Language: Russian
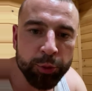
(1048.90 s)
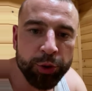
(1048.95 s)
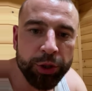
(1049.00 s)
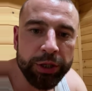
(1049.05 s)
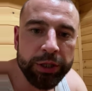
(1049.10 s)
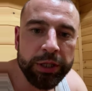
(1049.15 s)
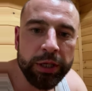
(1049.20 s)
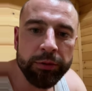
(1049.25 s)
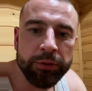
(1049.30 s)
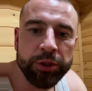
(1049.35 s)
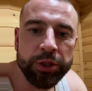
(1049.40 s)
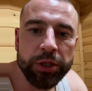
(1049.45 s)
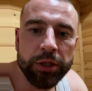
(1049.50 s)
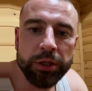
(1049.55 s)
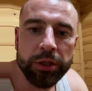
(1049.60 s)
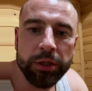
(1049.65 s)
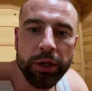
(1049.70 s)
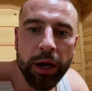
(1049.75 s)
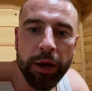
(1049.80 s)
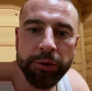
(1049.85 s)
к нему три девочки,
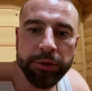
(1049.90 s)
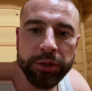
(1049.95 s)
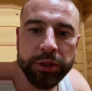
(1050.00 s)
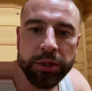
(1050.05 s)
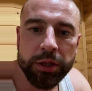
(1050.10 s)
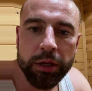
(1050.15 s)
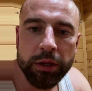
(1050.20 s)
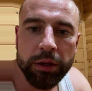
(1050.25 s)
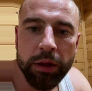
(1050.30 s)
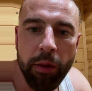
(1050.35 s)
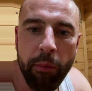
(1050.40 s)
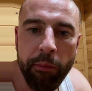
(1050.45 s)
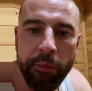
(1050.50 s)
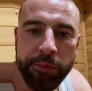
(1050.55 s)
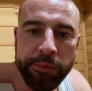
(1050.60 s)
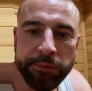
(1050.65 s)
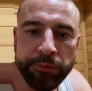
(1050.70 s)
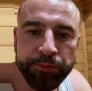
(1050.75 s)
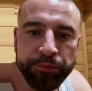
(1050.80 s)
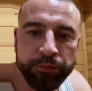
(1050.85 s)
не нравится ни одна.
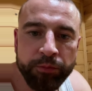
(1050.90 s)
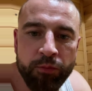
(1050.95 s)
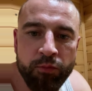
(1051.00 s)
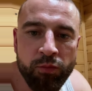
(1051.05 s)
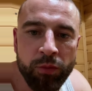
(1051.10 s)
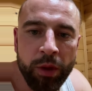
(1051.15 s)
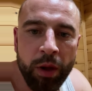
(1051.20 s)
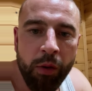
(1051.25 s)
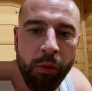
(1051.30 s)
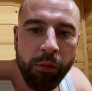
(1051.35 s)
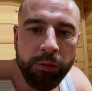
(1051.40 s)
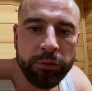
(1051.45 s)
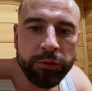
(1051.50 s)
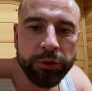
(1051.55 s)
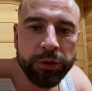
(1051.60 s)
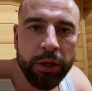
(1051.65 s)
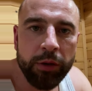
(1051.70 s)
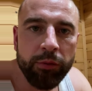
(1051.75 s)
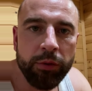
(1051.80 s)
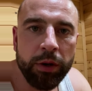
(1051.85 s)

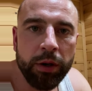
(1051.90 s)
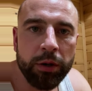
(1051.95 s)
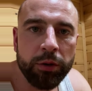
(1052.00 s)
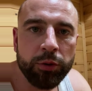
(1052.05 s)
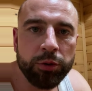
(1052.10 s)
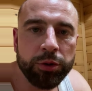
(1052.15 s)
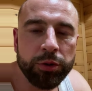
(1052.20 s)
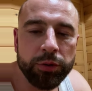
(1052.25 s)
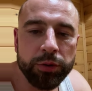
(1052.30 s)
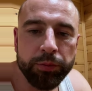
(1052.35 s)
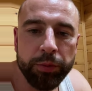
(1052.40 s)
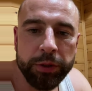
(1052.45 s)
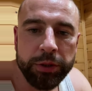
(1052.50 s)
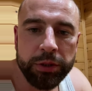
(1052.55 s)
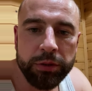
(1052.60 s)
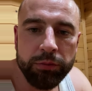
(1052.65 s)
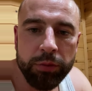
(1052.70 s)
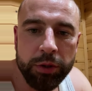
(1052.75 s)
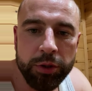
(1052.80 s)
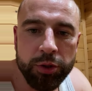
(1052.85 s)
Ну самого хорошего,
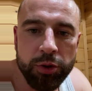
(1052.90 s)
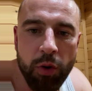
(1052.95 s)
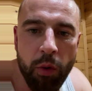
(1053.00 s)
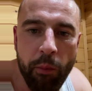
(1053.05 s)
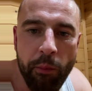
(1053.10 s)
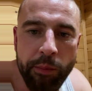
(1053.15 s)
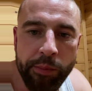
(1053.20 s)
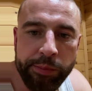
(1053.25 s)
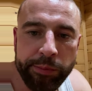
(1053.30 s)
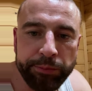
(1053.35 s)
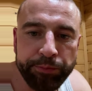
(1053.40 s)
спасибо большое.